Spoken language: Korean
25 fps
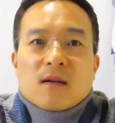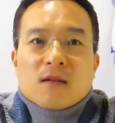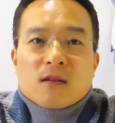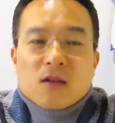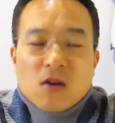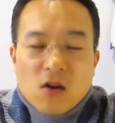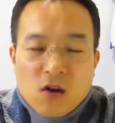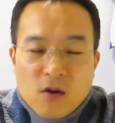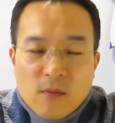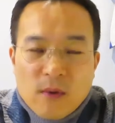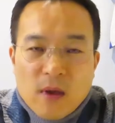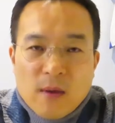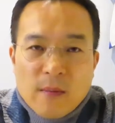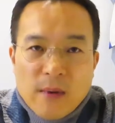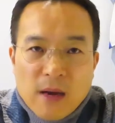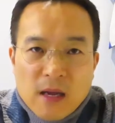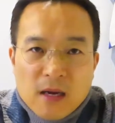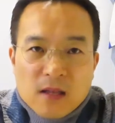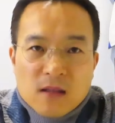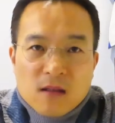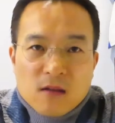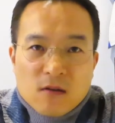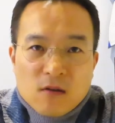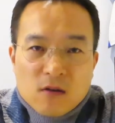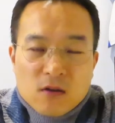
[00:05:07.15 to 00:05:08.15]
처음에
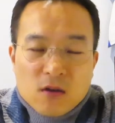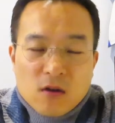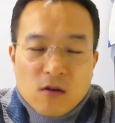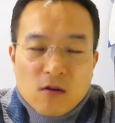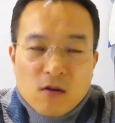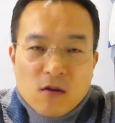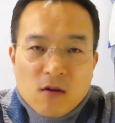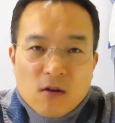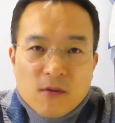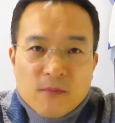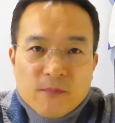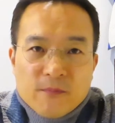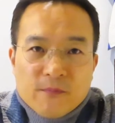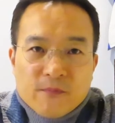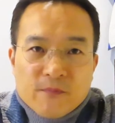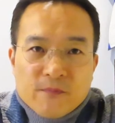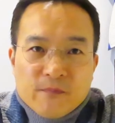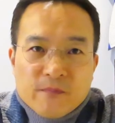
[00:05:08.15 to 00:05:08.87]
말했던 것처럼